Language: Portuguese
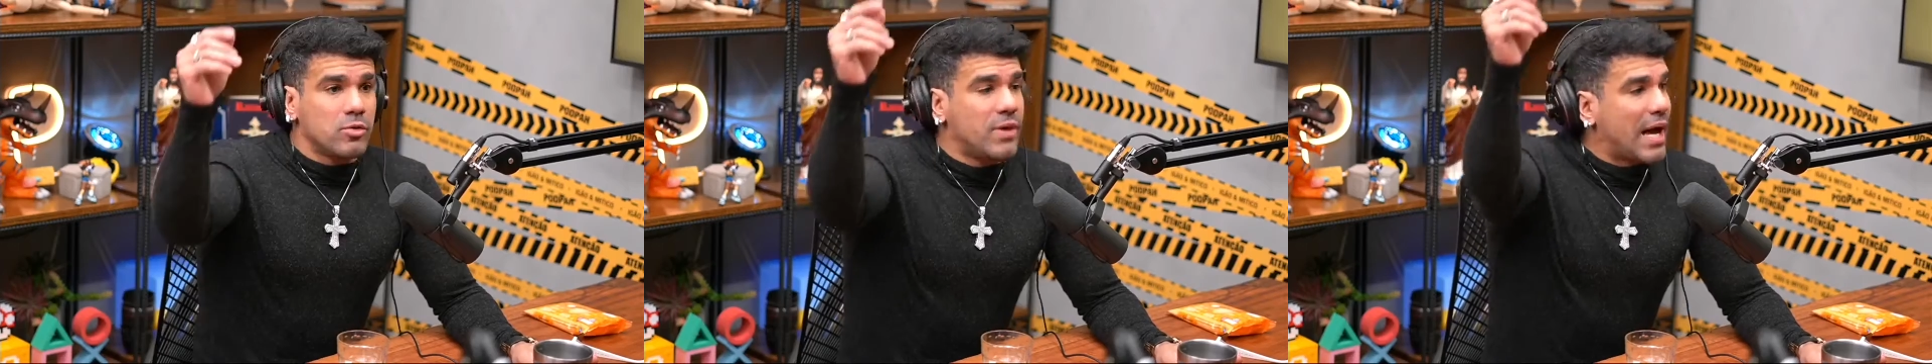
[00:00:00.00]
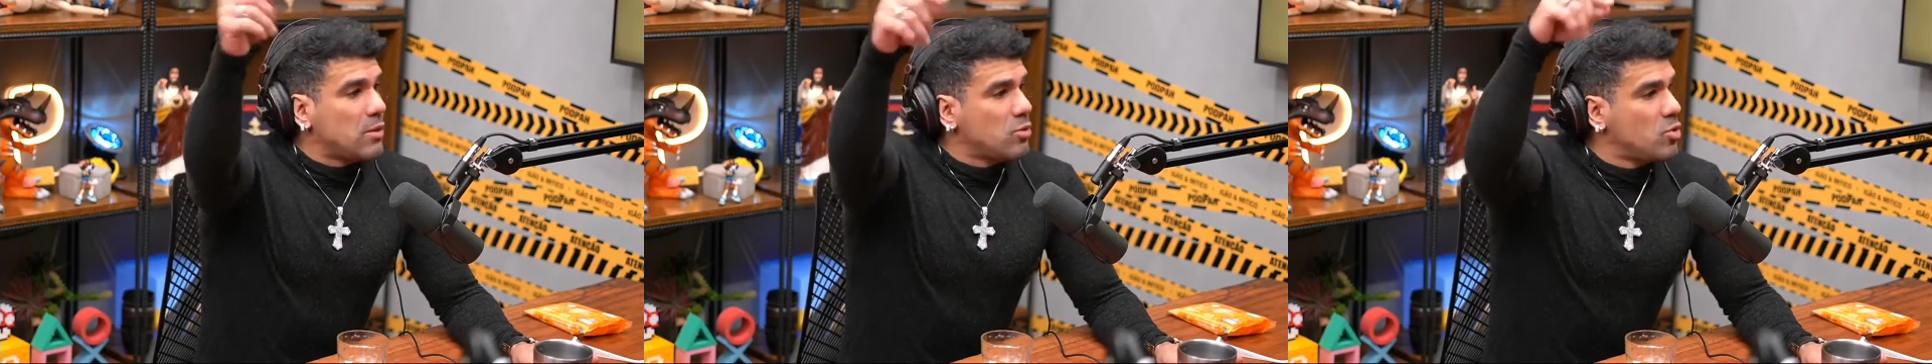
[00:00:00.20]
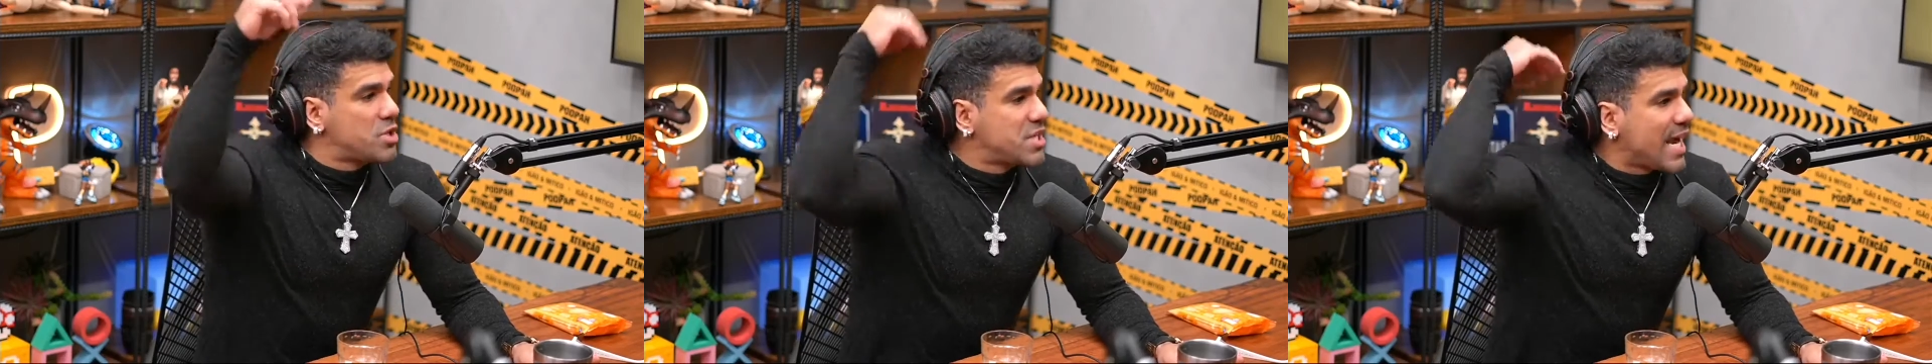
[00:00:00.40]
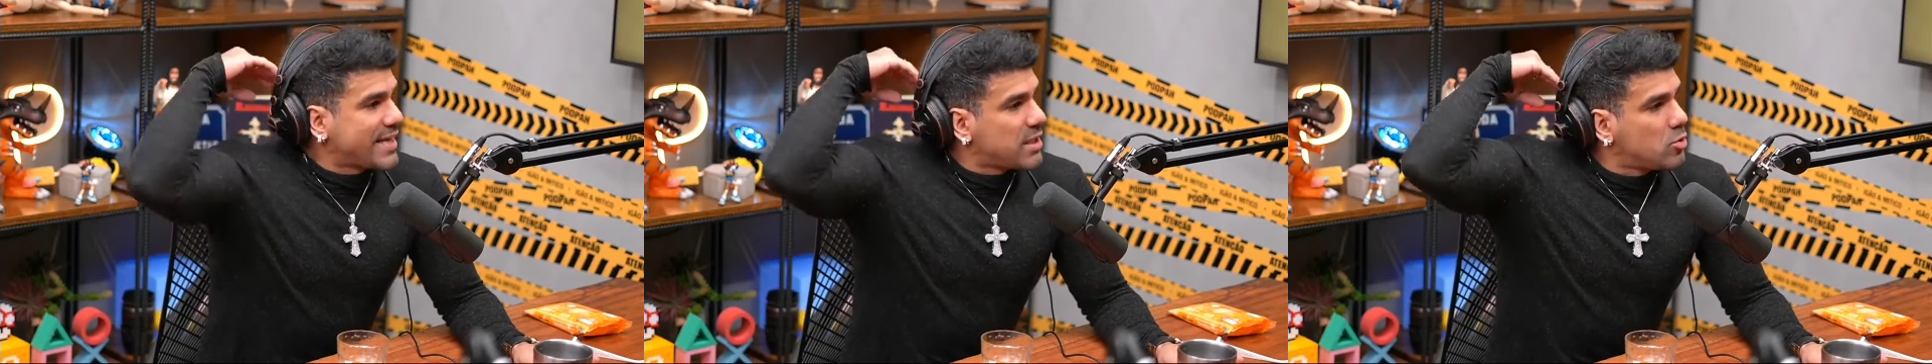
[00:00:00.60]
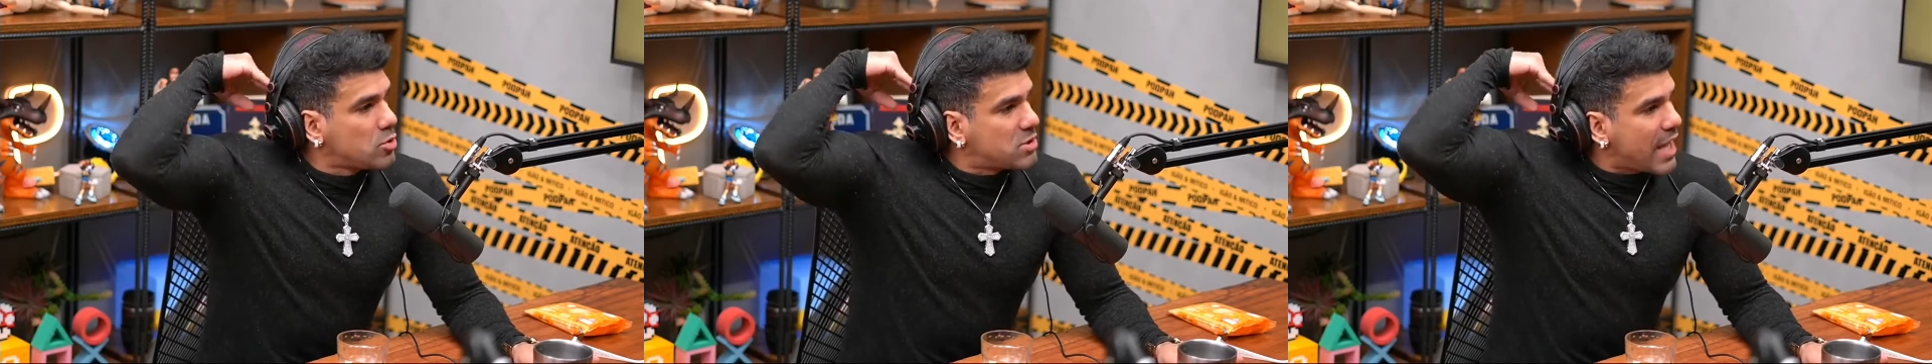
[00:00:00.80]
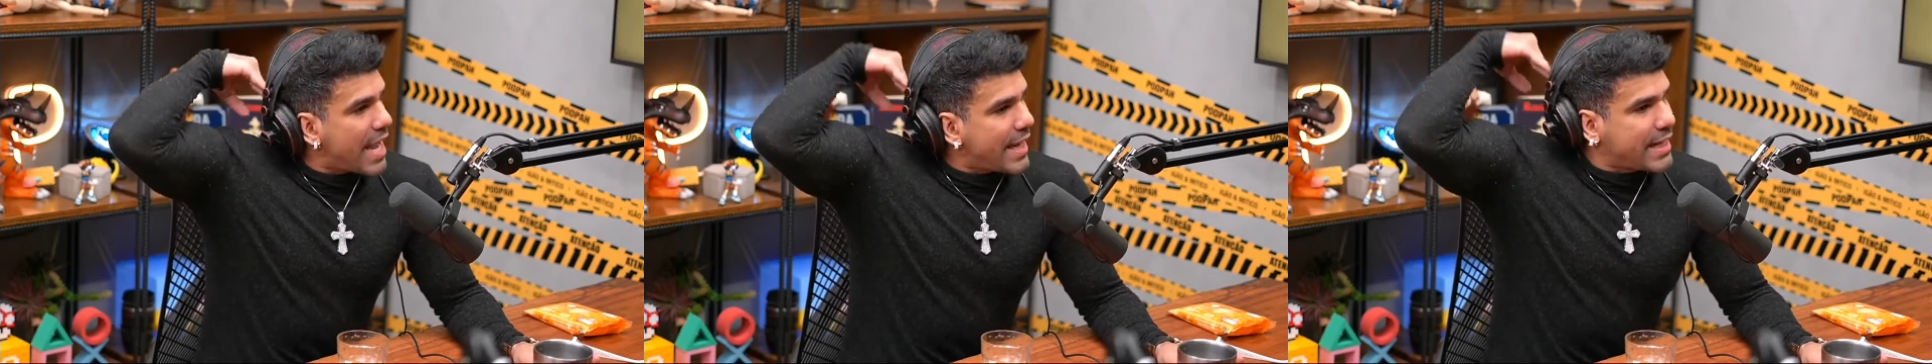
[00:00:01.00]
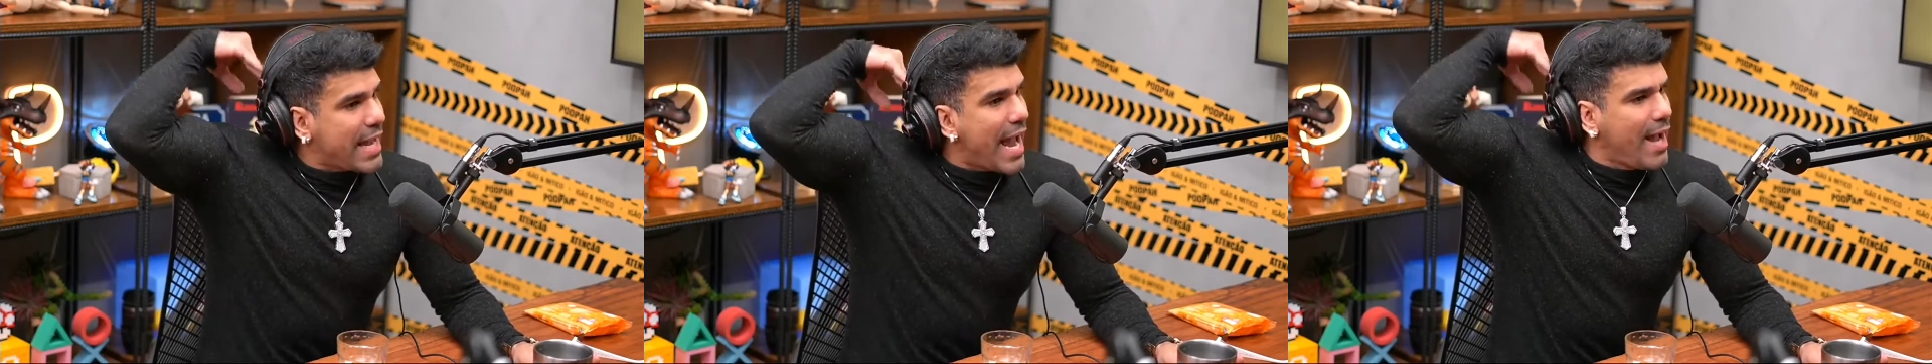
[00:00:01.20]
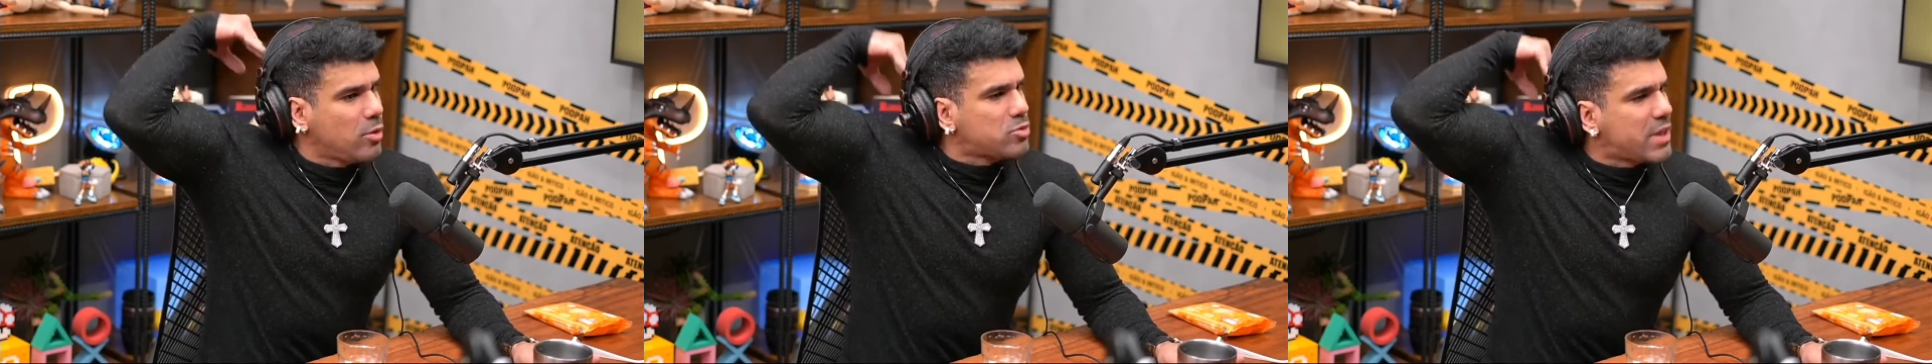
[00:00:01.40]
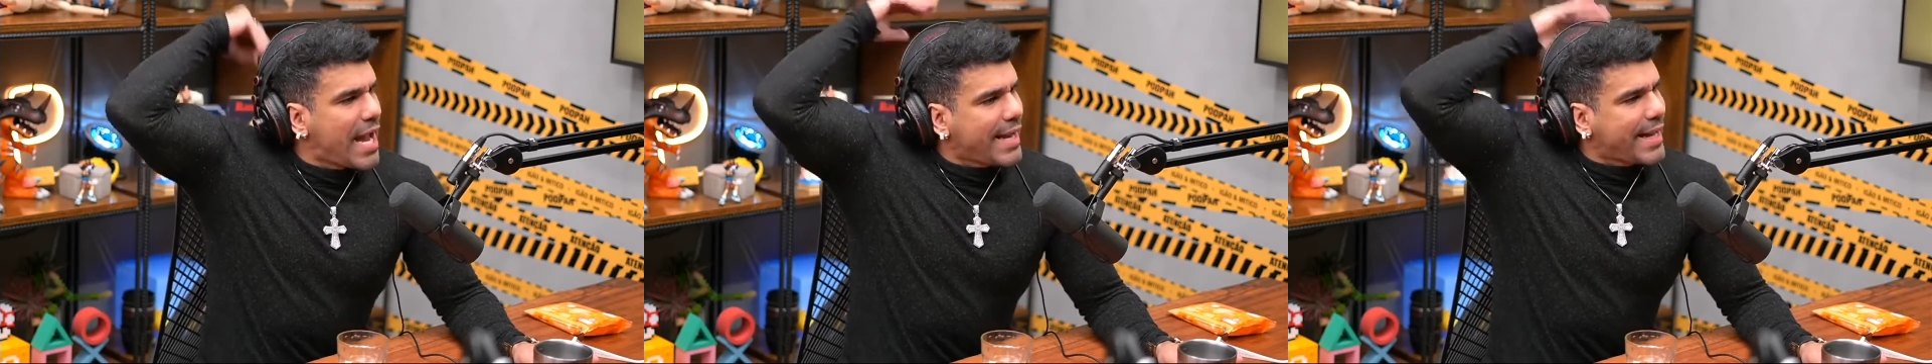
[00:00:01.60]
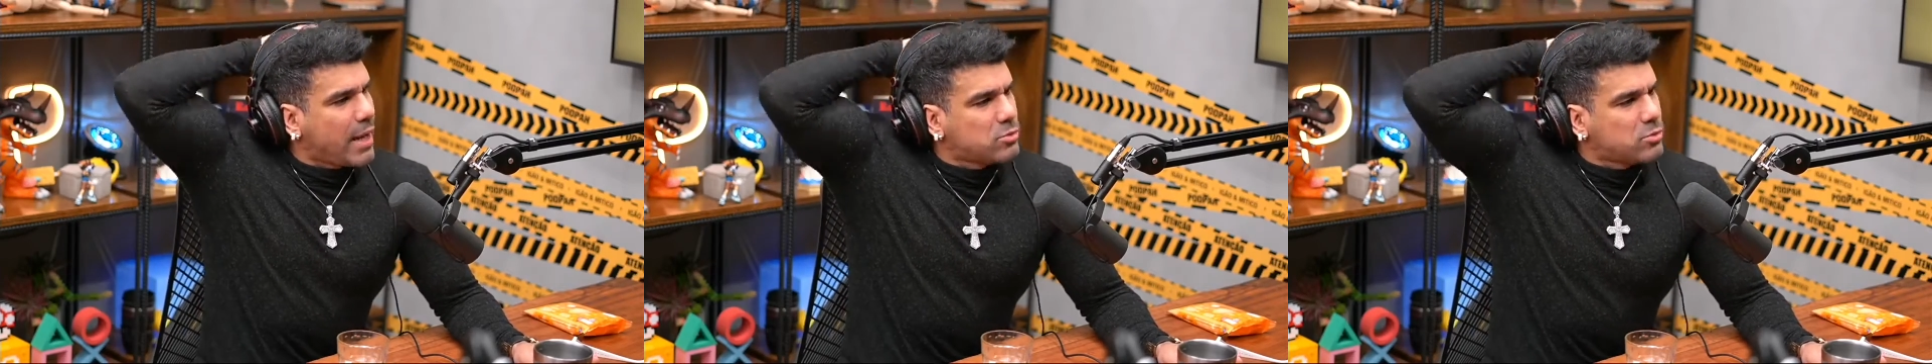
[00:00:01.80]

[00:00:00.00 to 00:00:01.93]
na, no chat do Tec É o Tec,